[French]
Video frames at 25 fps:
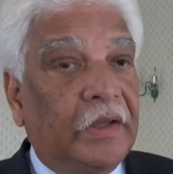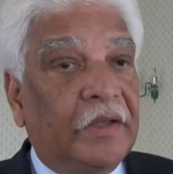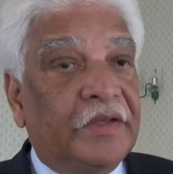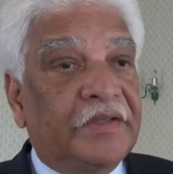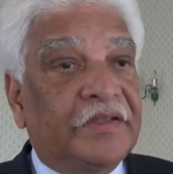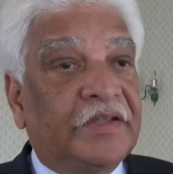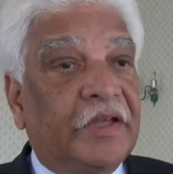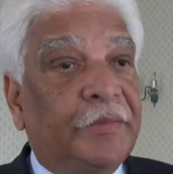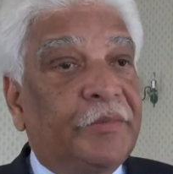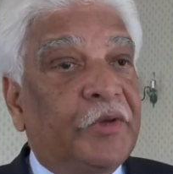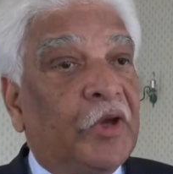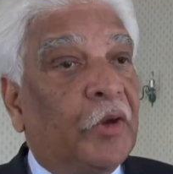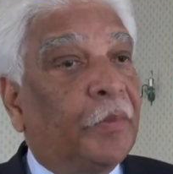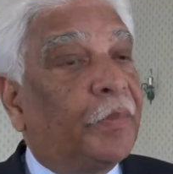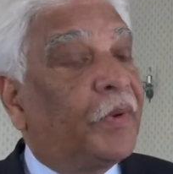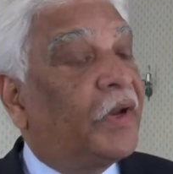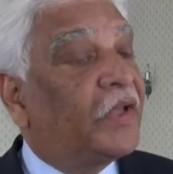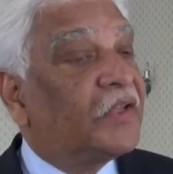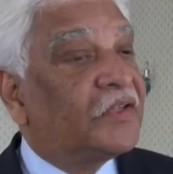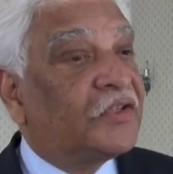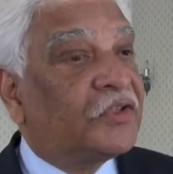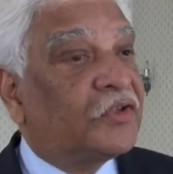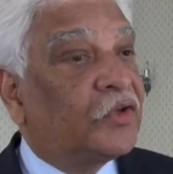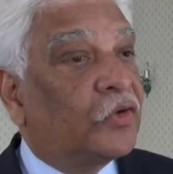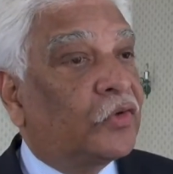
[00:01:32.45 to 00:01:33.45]
s'est mis en
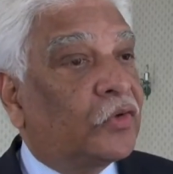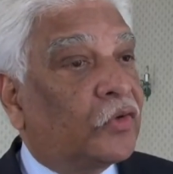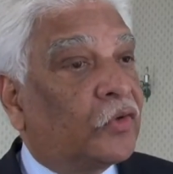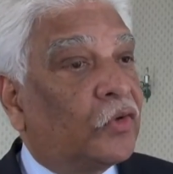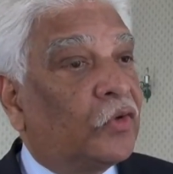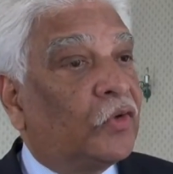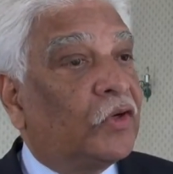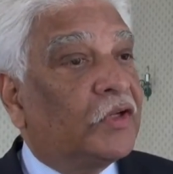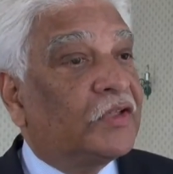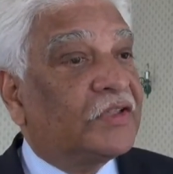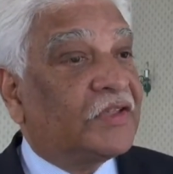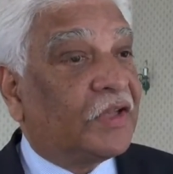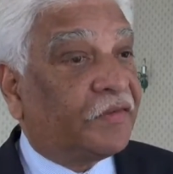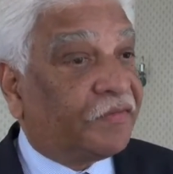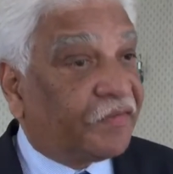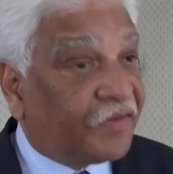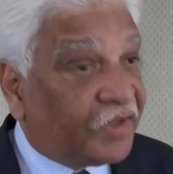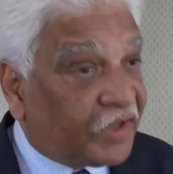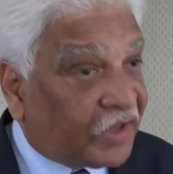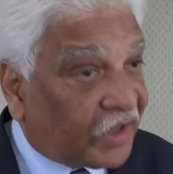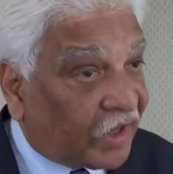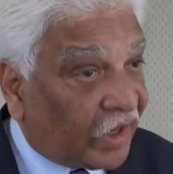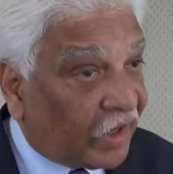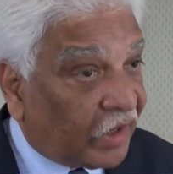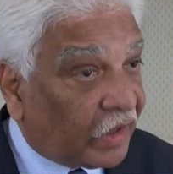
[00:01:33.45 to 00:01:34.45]
place ce que les
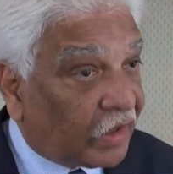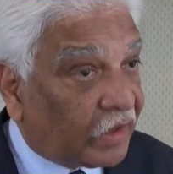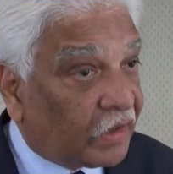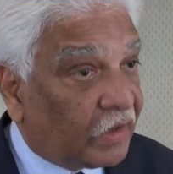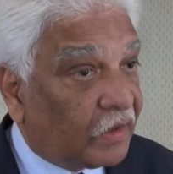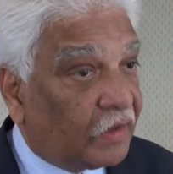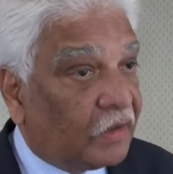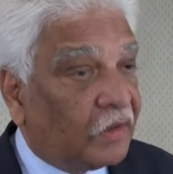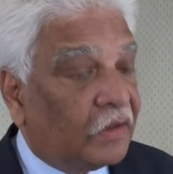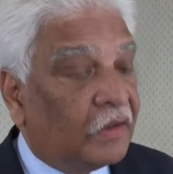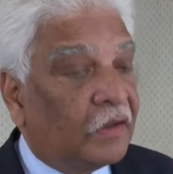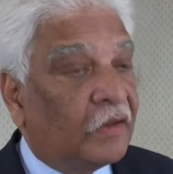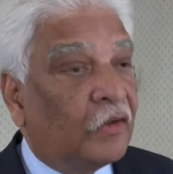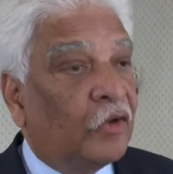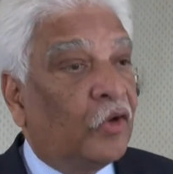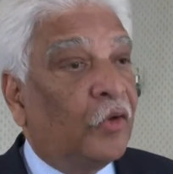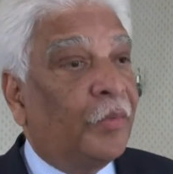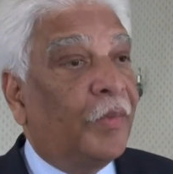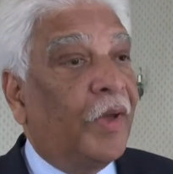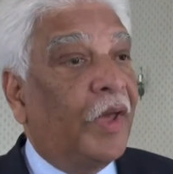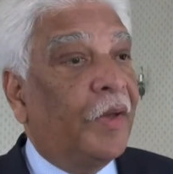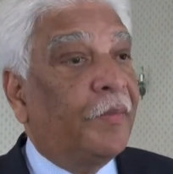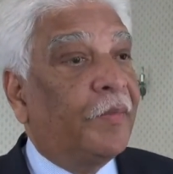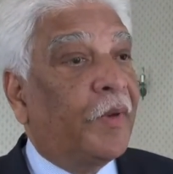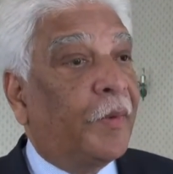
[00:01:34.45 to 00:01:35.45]
Africains
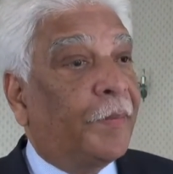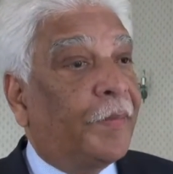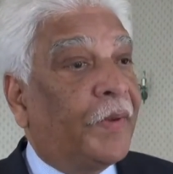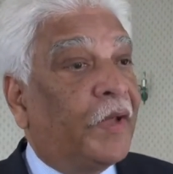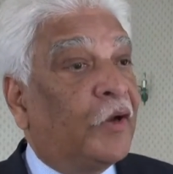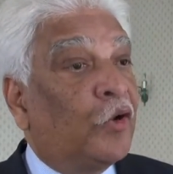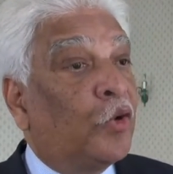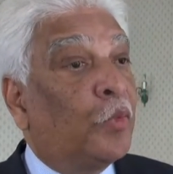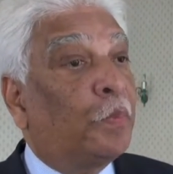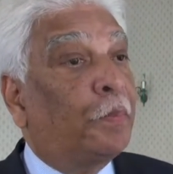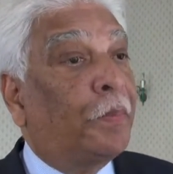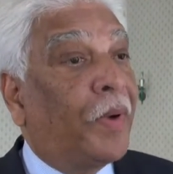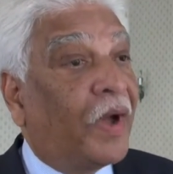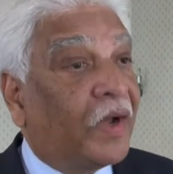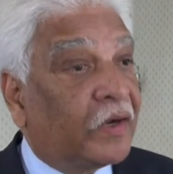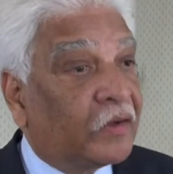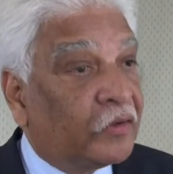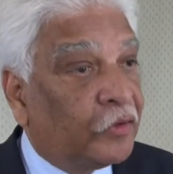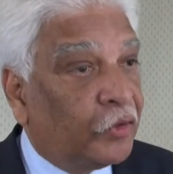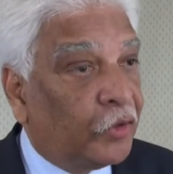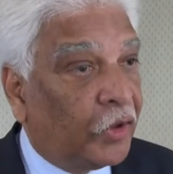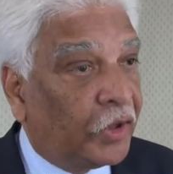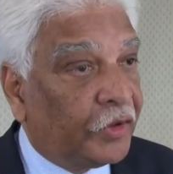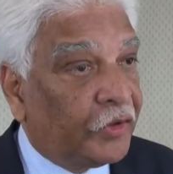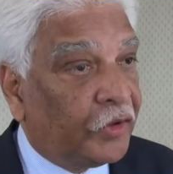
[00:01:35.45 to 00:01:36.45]
eux-mêmes appellent le
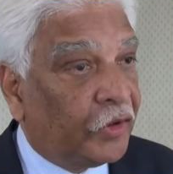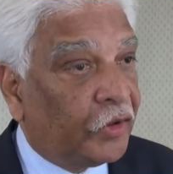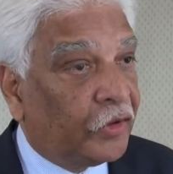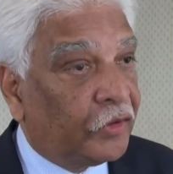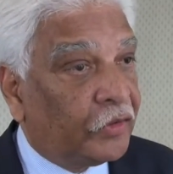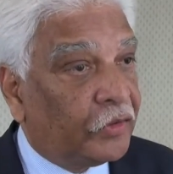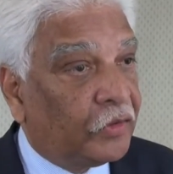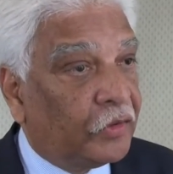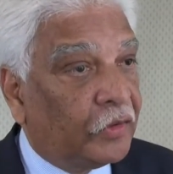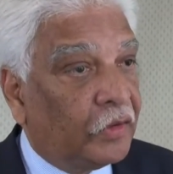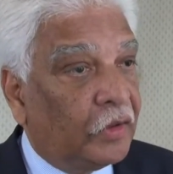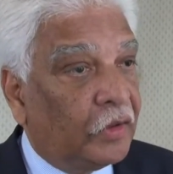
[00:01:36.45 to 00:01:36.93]
pacte de Hanoï,